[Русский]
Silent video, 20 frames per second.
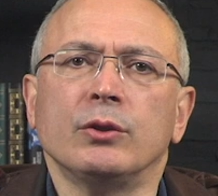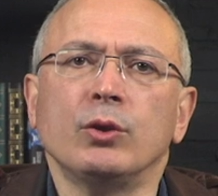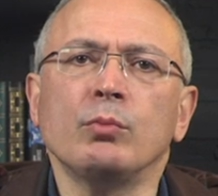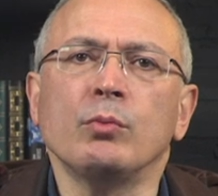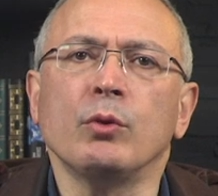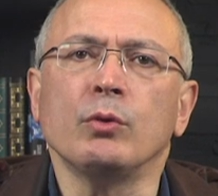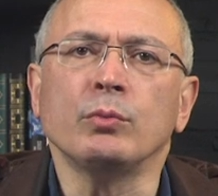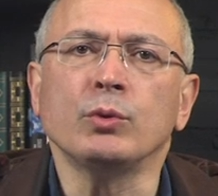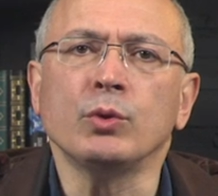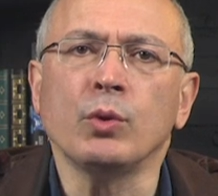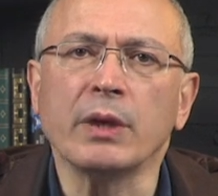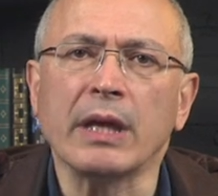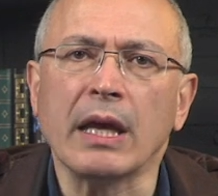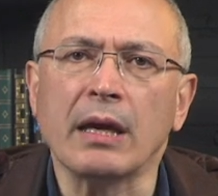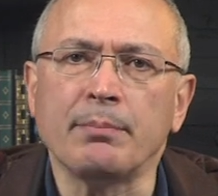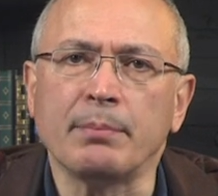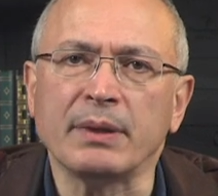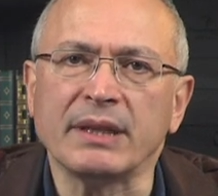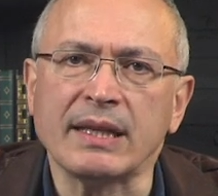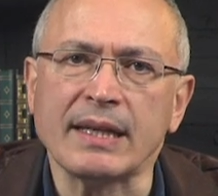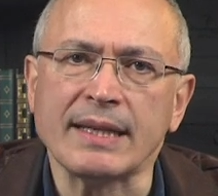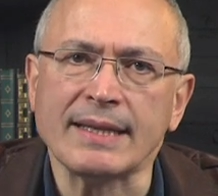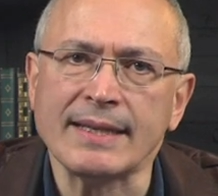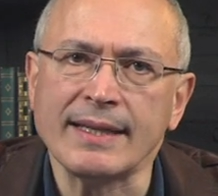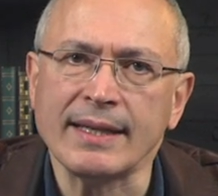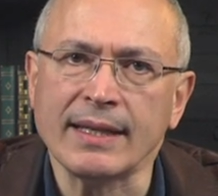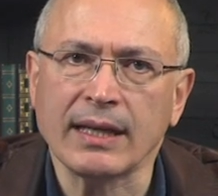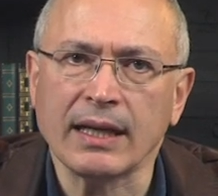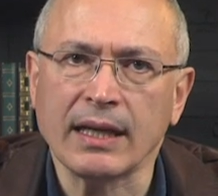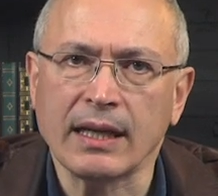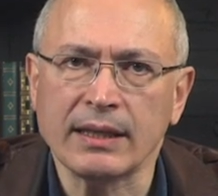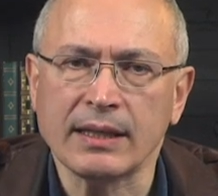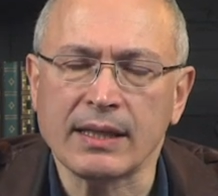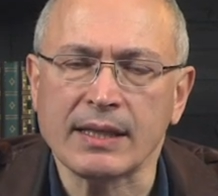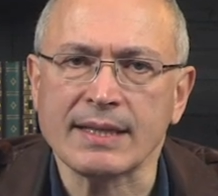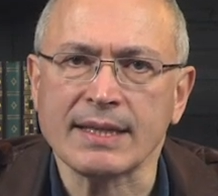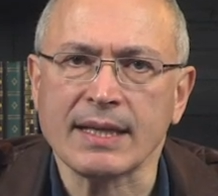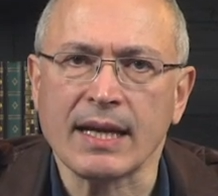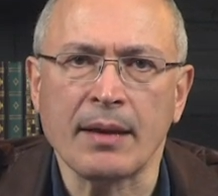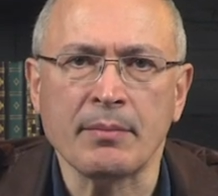Думаю, многих потрясли
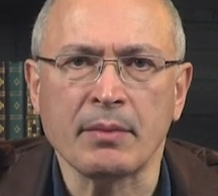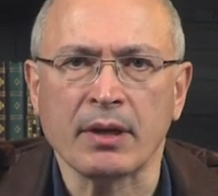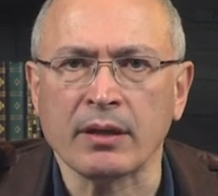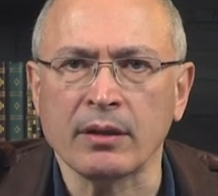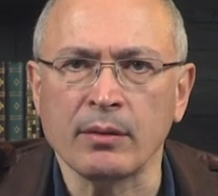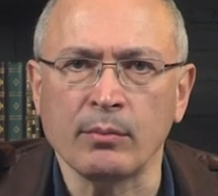кадры с камер